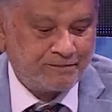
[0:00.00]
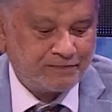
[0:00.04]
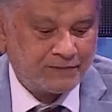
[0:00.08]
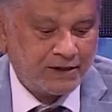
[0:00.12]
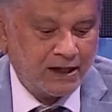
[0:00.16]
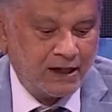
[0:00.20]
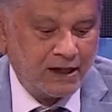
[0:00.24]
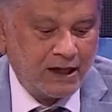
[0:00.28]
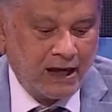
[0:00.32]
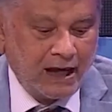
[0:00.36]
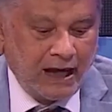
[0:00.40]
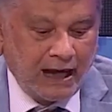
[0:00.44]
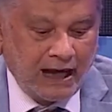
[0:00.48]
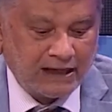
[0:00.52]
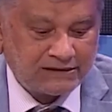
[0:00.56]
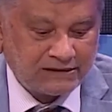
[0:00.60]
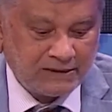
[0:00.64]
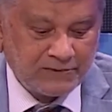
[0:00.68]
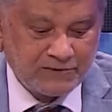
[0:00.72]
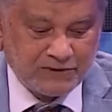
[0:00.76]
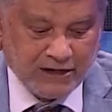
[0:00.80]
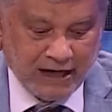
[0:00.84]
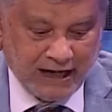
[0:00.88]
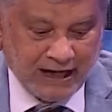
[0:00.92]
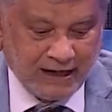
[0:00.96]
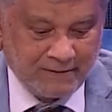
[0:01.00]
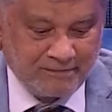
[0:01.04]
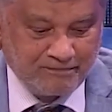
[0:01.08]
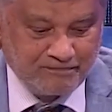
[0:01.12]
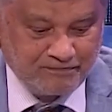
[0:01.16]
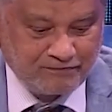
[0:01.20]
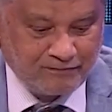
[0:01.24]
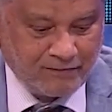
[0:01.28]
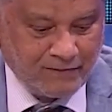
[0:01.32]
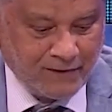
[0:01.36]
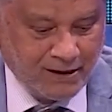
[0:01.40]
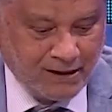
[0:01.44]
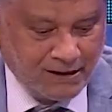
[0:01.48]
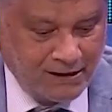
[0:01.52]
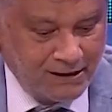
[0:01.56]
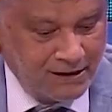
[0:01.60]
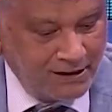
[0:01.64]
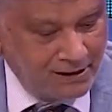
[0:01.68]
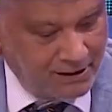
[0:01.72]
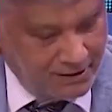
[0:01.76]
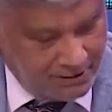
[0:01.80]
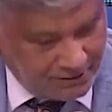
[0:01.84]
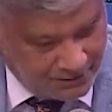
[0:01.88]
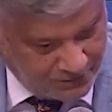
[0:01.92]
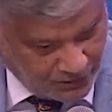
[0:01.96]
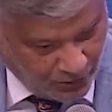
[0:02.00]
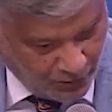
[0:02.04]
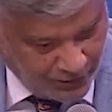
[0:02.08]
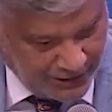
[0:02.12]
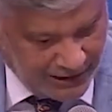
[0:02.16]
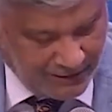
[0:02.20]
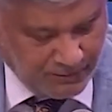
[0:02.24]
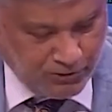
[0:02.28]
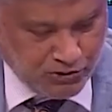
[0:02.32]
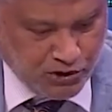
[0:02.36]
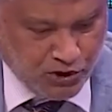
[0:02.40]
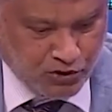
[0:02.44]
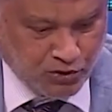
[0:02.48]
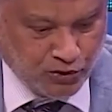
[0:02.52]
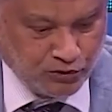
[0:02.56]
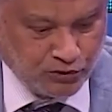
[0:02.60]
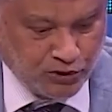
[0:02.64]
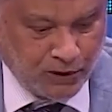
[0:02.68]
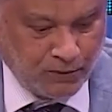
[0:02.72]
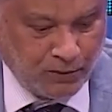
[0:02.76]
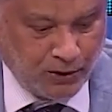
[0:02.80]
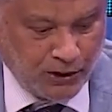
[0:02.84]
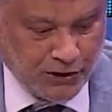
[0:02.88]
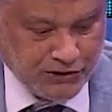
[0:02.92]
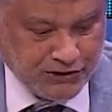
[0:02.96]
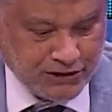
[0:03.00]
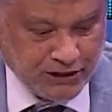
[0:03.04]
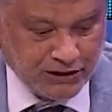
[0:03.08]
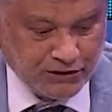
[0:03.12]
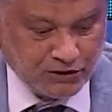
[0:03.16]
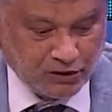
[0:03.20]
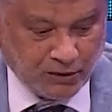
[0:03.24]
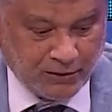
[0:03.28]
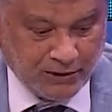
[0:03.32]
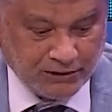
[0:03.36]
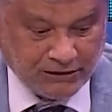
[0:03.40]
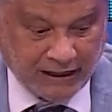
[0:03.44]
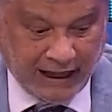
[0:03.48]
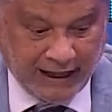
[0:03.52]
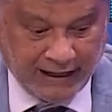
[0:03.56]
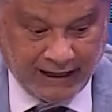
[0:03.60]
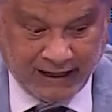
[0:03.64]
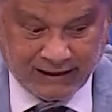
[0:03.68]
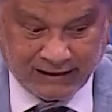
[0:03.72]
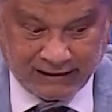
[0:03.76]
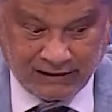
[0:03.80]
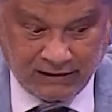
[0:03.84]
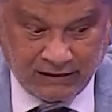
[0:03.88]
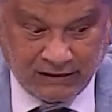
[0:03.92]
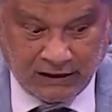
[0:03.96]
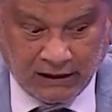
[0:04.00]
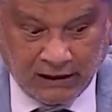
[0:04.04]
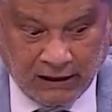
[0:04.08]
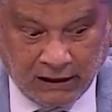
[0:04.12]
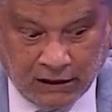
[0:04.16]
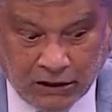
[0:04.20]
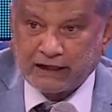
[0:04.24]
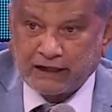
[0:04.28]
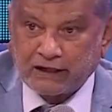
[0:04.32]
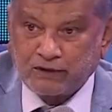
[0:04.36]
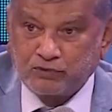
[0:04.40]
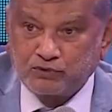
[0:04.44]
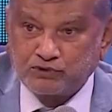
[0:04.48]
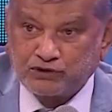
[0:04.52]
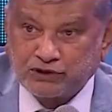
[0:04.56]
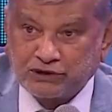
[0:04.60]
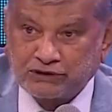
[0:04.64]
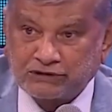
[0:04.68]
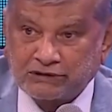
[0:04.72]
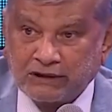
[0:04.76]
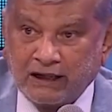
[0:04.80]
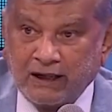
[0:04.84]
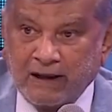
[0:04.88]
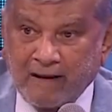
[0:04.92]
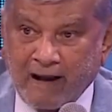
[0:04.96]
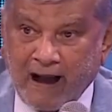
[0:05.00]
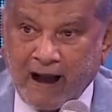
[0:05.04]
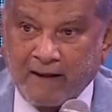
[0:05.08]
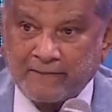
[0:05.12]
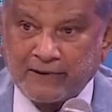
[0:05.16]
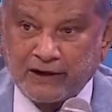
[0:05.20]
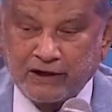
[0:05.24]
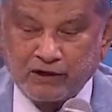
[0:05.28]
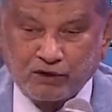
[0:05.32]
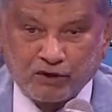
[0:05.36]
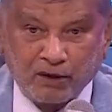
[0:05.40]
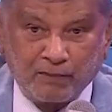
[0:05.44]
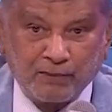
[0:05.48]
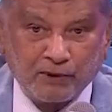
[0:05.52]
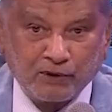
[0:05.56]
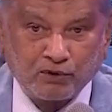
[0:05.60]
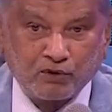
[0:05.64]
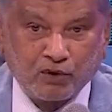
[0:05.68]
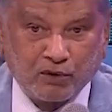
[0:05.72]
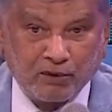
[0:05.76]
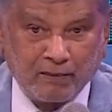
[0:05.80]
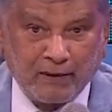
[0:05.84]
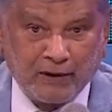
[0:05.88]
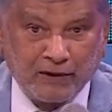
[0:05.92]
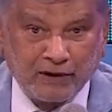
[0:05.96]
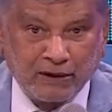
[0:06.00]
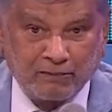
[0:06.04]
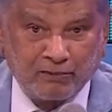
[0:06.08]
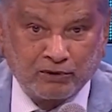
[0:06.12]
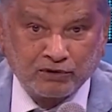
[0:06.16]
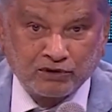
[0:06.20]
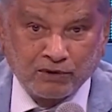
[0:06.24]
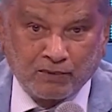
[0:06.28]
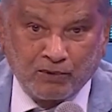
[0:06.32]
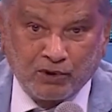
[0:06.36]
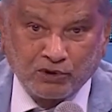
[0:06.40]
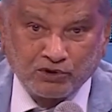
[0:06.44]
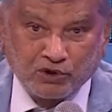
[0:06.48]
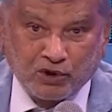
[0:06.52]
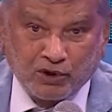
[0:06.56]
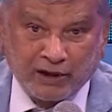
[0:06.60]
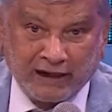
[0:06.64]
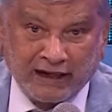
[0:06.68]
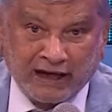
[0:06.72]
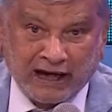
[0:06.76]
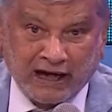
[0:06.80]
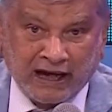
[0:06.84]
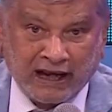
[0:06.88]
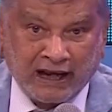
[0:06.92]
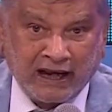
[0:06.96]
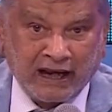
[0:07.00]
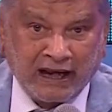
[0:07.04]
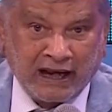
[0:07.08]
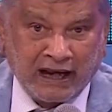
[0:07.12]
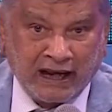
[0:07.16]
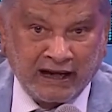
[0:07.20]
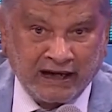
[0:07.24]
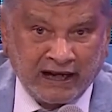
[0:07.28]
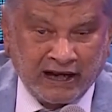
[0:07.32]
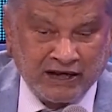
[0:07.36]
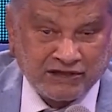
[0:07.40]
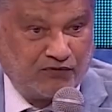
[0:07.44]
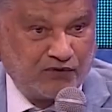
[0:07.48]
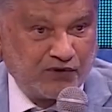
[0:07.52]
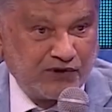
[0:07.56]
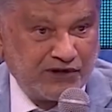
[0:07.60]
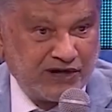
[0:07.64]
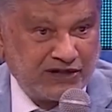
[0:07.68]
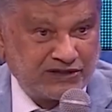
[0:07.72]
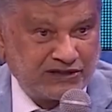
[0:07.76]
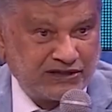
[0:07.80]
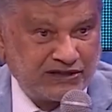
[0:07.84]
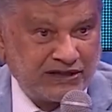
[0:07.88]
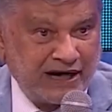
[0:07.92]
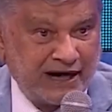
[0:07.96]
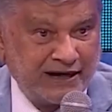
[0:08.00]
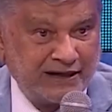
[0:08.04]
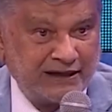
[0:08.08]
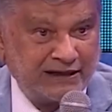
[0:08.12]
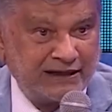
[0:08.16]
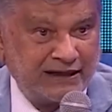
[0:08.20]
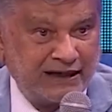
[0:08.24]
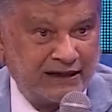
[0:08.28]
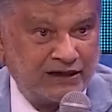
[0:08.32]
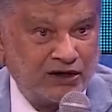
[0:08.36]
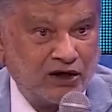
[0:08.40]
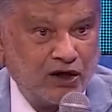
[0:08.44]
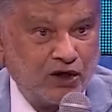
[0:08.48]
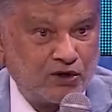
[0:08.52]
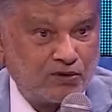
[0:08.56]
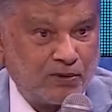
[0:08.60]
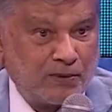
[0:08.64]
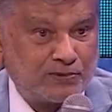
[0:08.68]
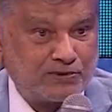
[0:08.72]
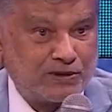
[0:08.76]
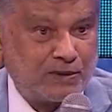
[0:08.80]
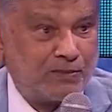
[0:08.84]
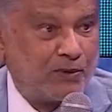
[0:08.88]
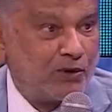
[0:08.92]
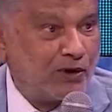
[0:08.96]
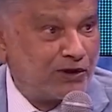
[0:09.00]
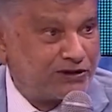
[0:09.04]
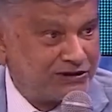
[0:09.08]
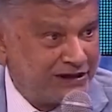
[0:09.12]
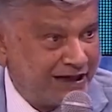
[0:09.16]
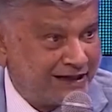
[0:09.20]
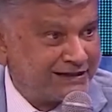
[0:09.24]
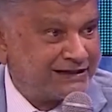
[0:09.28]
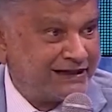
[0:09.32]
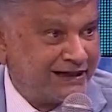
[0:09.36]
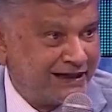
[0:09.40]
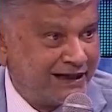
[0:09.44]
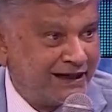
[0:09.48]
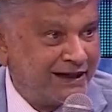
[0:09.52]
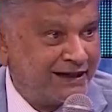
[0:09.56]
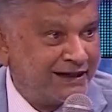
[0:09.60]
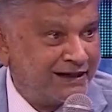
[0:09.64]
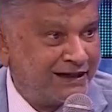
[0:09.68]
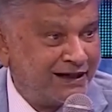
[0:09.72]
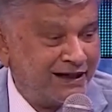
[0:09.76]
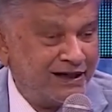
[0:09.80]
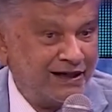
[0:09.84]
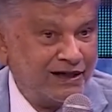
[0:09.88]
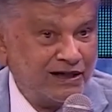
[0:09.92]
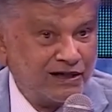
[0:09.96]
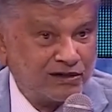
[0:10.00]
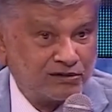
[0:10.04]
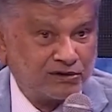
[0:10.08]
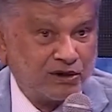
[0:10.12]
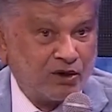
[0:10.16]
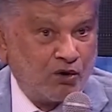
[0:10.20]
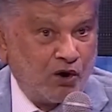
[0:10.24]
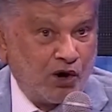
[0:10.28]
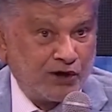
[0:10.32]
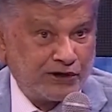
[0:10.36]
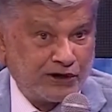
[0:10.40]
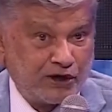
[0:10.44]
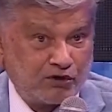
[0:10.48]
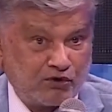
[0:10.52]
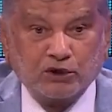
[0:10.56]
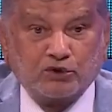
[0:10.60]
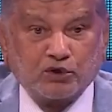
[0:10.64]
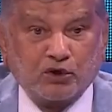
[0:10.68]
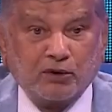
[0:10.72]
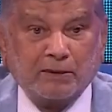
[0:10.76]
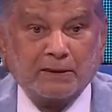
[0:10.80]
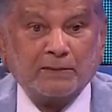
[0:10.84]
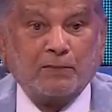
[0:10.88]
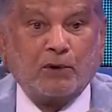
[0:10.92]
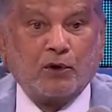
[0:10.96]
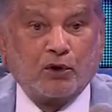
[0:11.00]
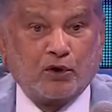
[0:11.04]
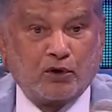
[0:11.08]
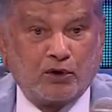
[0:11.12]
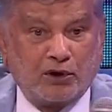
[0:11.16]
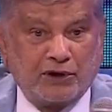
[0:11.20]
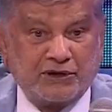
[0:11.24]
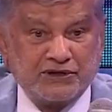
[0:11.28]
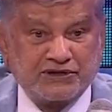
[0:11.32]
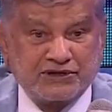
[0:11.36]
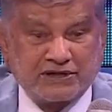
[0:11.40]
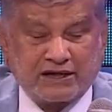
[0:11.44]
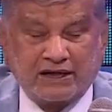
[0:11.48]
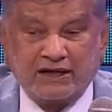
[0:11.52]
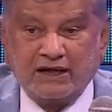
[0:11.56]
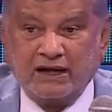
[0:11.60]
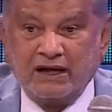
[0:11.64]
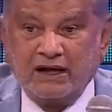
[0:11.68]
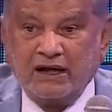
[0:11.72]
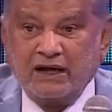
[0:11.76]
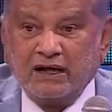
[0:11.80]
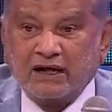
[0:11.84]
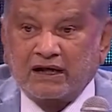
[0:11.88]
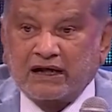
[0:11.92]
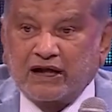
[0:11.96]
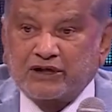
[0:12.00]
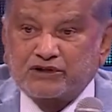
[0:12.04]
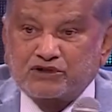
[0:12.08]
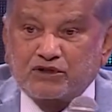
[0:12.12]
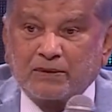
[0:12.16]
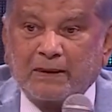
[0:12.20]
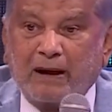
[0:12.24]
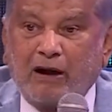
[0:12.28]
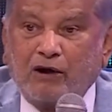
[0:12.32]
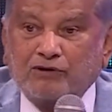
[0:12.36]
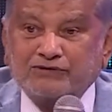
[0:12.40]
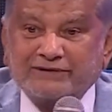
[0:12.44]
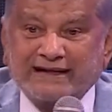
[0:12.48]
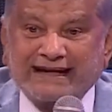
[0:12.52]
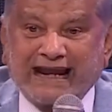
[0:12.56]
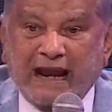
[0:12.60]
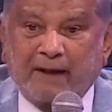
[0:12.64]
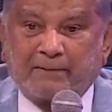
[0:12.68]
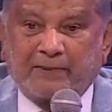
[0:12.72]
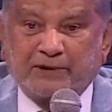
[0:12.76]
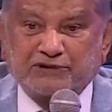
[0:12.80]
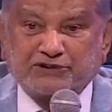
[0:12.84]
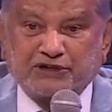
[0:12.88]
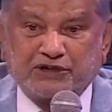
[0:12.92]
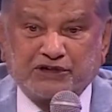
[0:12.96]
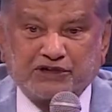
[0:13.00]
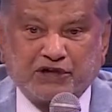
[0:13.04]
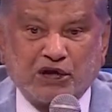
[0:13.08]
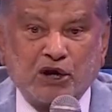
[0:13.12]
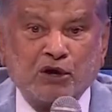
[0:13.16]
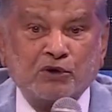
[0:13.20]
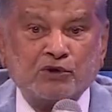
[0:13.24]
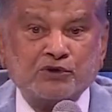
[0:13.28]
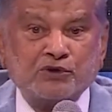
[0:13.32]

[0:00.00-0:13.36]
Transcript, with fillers: ভিসা নীতি আমাদের কিছু করতে পারবে না ভিসা নীতি নির্বাচন কমিশনের কোনো আইন নয় নির্বাচন কমিশনের আইন আর আমাদের দেশের আইন আমাদের ভোটিং বা যাই বলুন এফেক্ট করতে পারে মার্কিন যুক্তরাষ্ট্র যে ভিসা নীতি ঘোষণা